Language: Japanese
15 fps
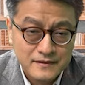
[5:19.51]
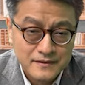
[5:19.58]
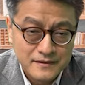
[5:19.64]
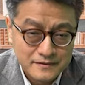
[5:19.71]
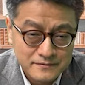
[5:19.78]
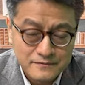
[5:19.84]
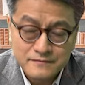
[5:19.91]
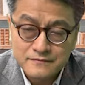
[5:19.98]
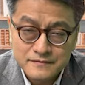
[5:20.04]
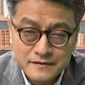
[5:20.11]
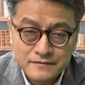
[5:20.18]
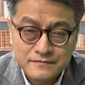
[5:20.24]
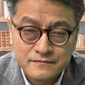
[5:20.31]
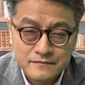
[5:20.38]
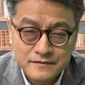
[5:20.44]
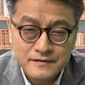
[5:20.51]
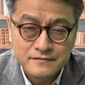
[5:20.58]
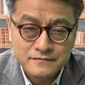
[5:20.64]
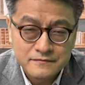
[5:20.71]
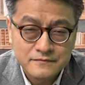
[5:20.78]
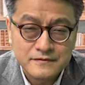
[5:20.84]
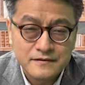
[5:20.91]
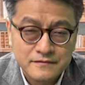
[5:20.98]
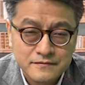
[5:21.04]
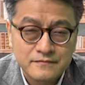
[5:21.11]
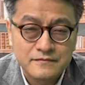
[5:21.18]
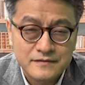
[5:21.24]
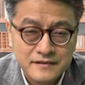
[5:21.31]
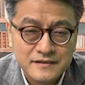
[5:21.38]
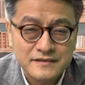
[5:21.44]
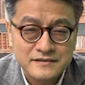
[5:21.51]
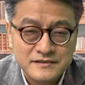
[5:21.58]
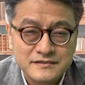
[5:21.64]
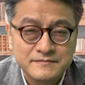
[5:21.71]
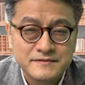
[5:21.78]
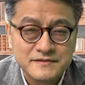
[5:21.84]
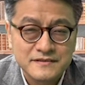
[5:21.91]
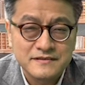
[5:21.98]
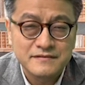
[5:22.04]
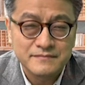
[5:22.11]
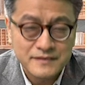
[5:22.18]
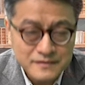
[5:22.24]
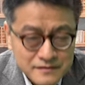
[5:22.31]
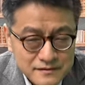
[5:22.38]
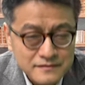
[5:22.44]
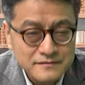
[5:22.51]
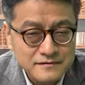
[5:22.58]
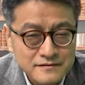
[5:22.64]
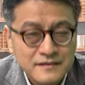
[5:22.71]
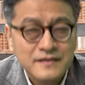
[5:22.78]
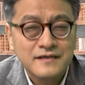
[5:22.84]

あの効果不幸か不幸か不幸か石破さんって全く